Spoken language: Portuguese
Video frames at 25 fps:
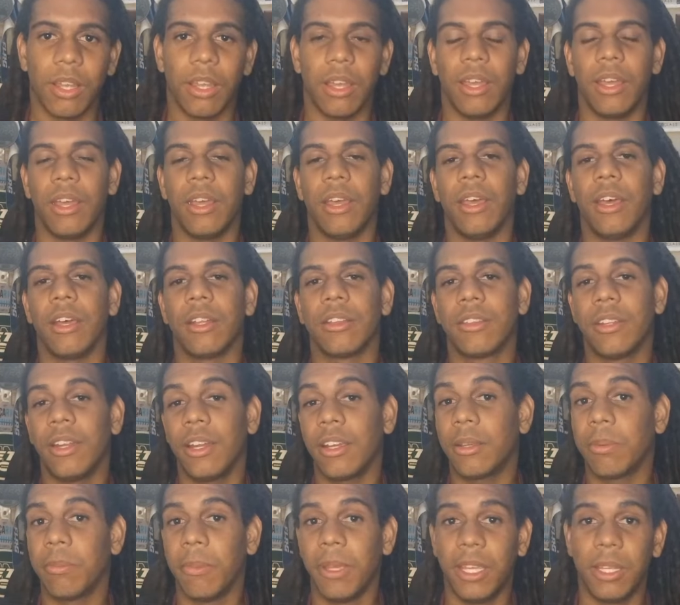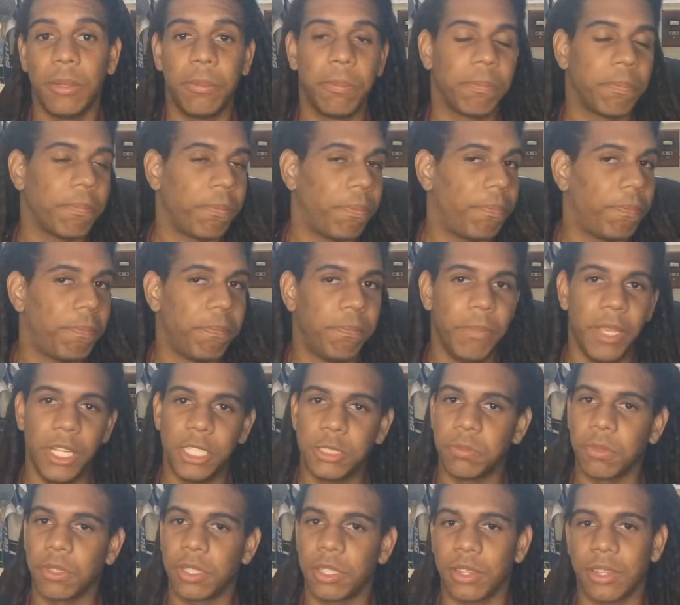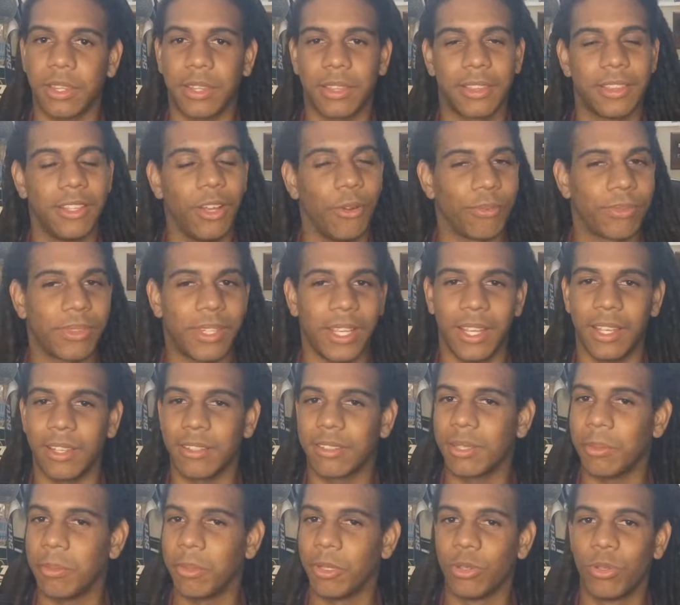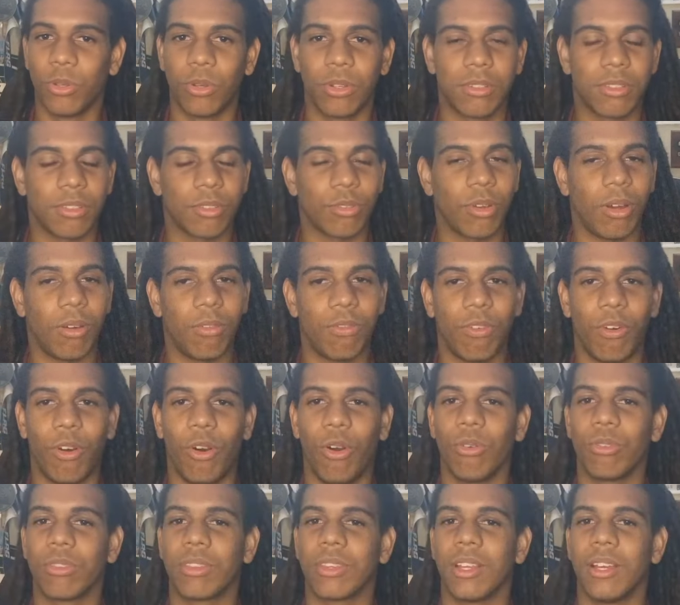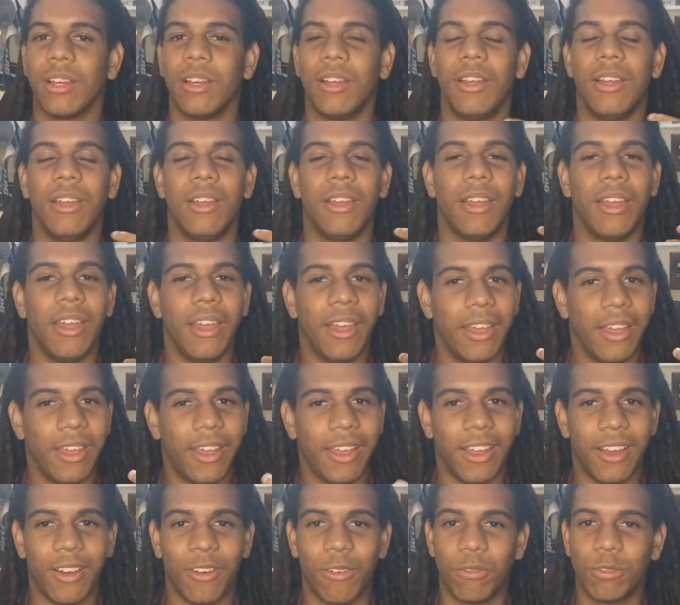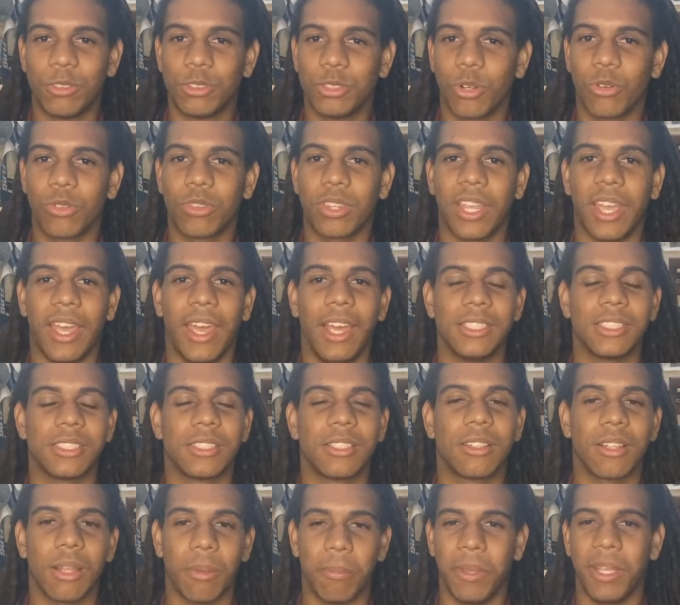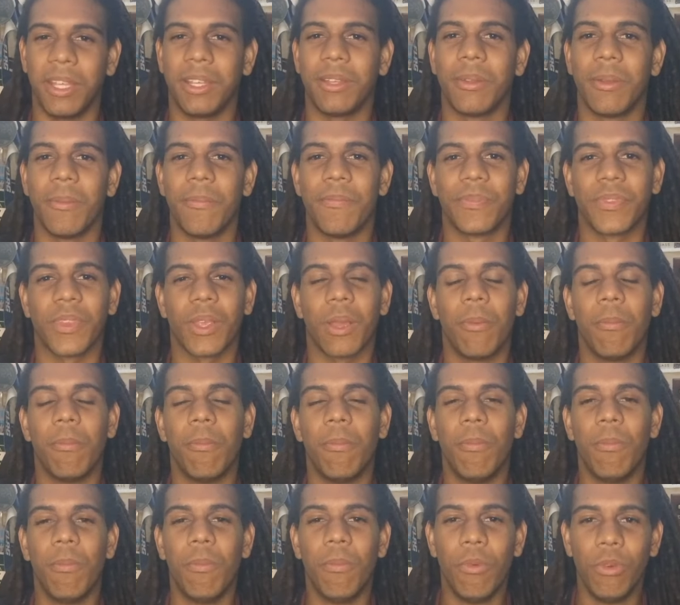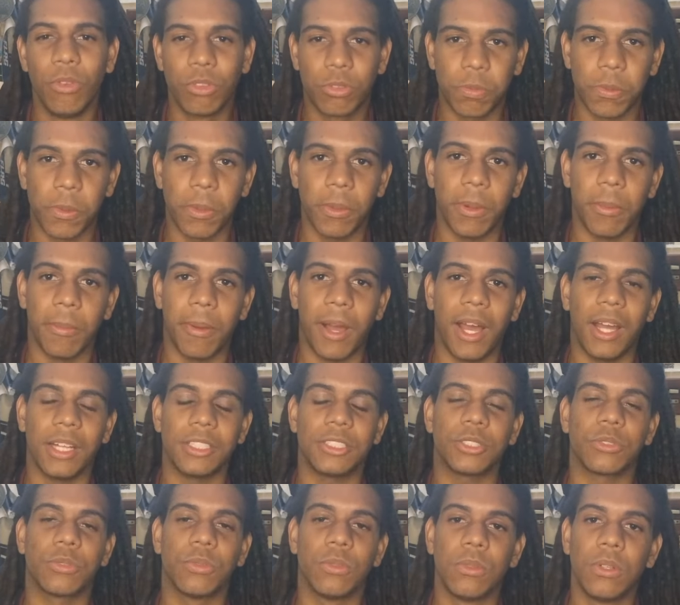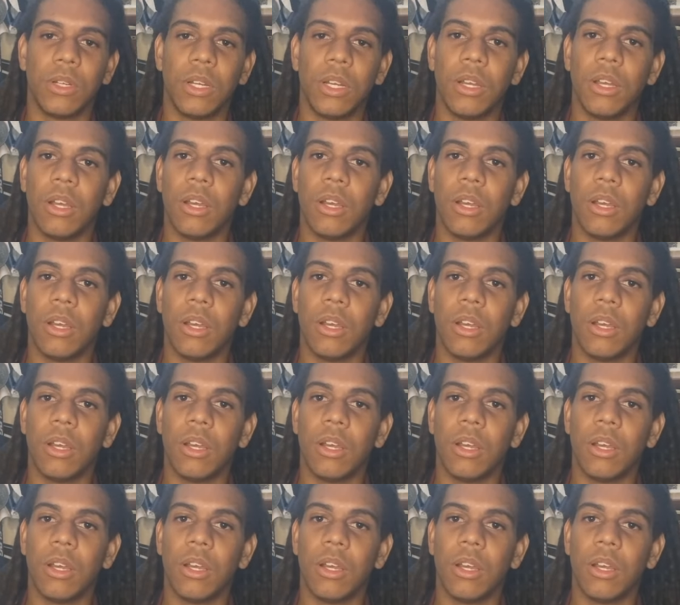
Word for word: É, Drake May, mesmo que não tenha recebedores à sua volta, é, o jogo terrestre também muito problemático